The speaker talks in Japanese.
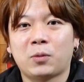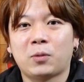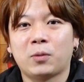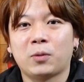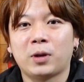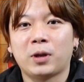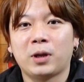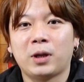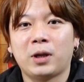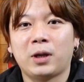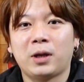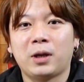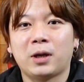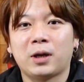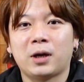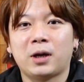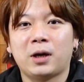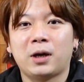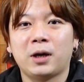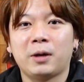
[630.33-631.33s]
これ
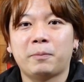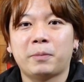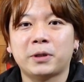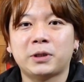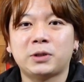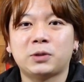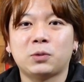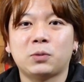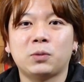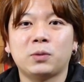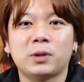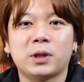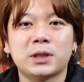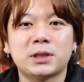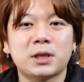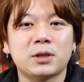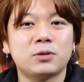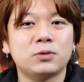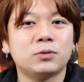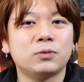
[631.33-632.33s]
がやっぱ人のな
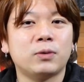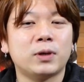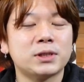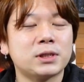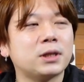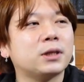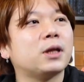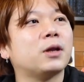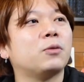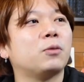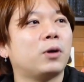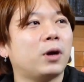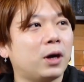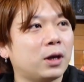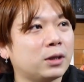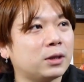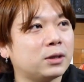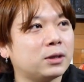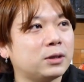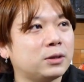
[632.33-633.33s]
せる技なの
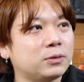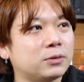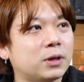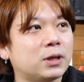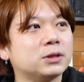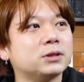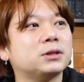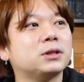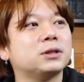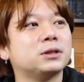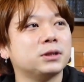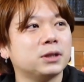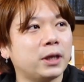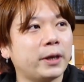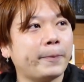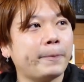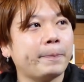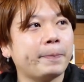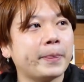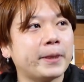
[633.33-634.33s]
かっていう感じですね。
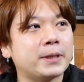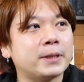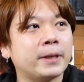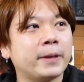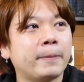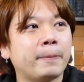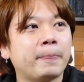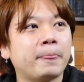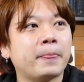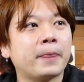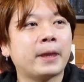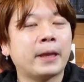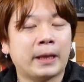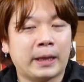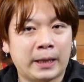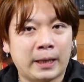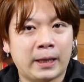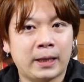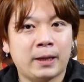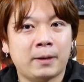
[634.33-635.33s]
そうです
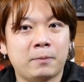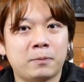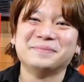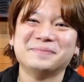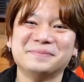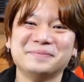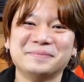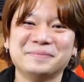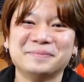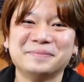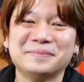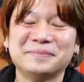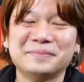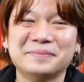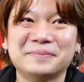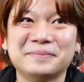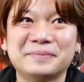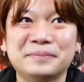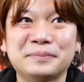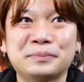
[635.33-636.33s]
ね。
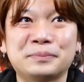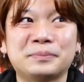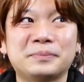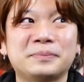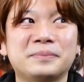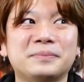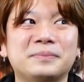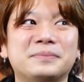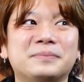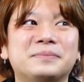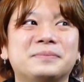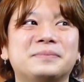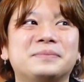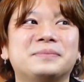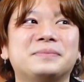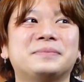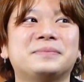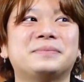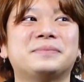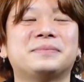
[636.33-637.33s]
僕いろんな
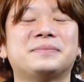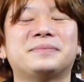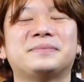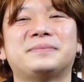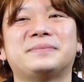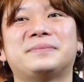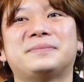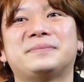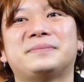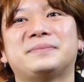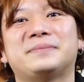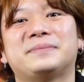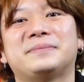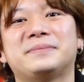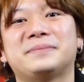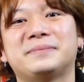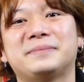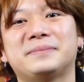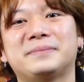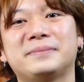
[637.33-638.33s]
アーティストさ
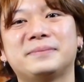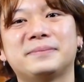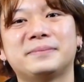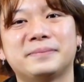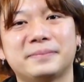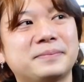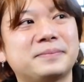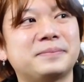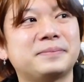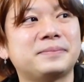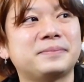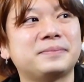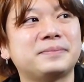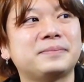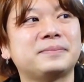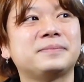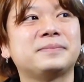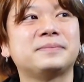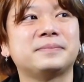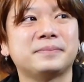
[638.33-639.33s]
んの
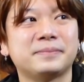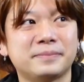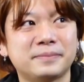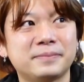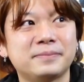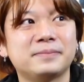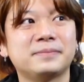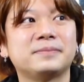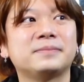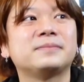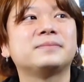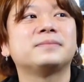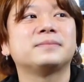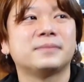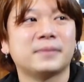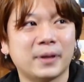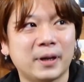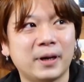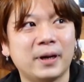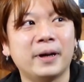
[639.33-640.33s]
アイテムいろいろ見ましたけど、
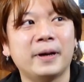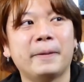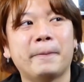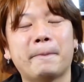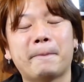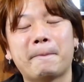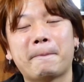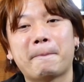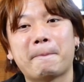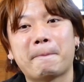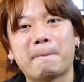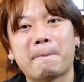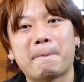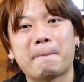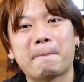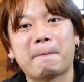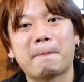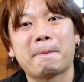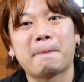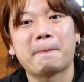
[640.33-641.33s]
はい、これ
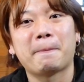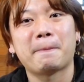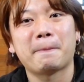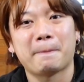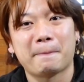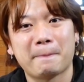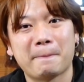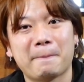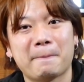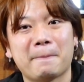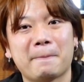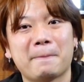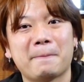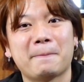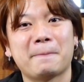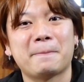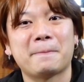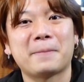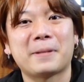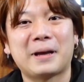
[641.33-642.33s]
はね本当に絵画で
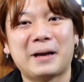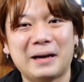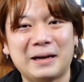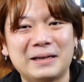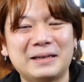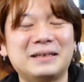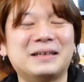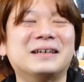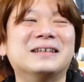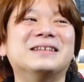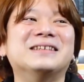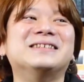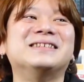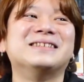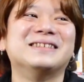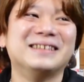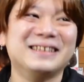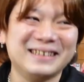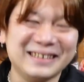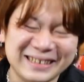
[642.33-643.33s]
すよ。絵画です
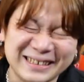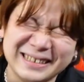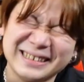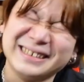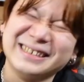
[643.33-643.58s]
ね。